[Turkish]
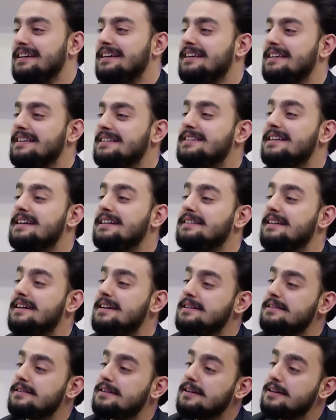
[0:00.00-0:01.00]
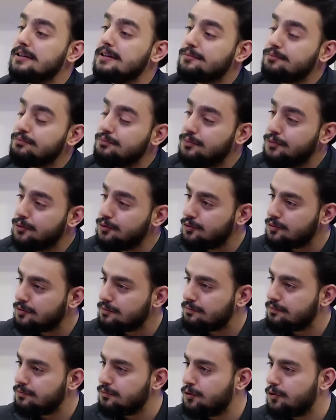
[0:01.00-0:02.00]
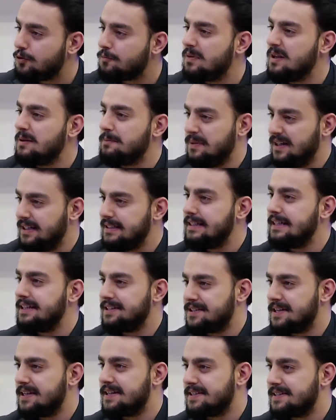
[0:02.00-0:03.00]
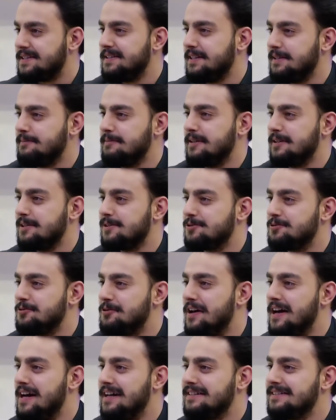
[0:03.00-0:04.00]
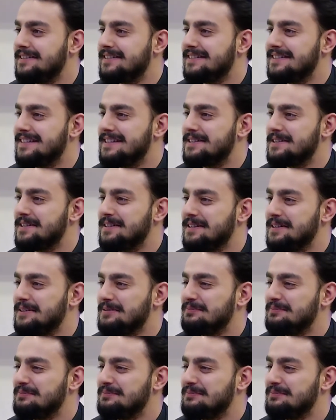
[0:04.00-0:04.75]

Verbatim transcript: İnsanlar bunun büyük bir paniği içerisinde mi şu an? Evet Hanım?